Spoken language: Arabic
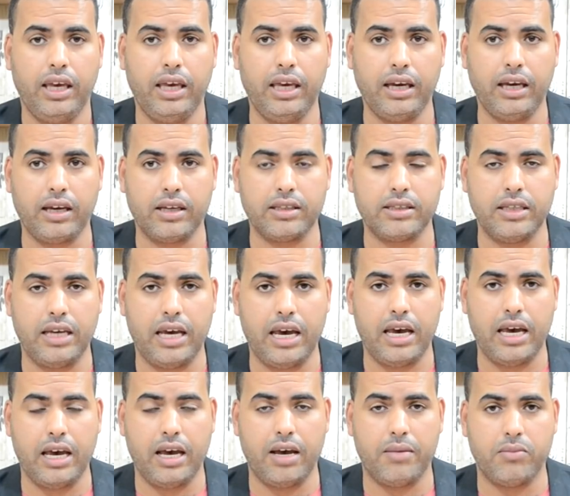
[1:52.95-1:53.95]

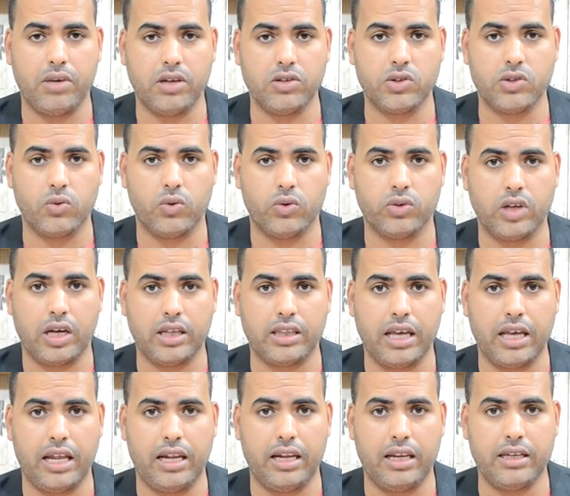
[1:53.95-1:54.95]
اقتحام السلطات
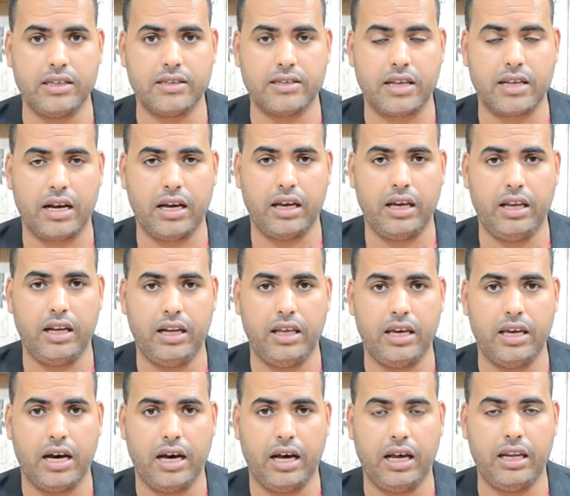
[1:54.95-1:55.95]

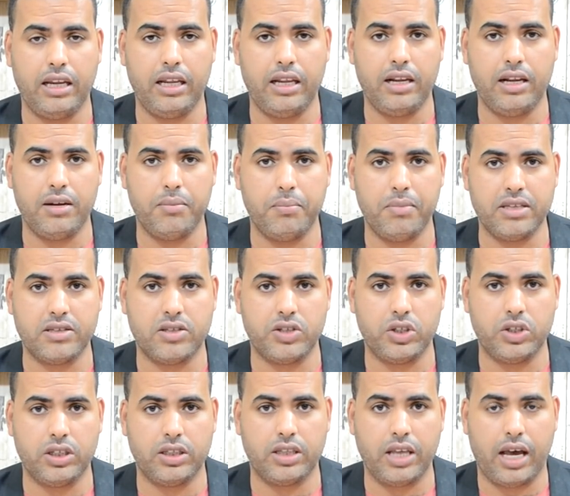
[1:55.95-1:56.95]
الإسرائيلية
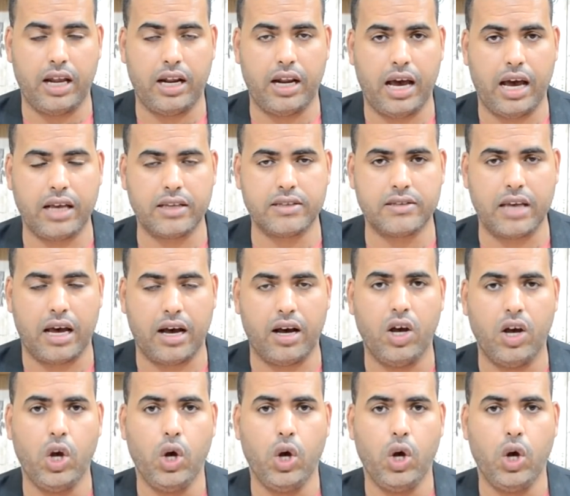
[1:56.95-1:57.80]
للمسجد الأقصى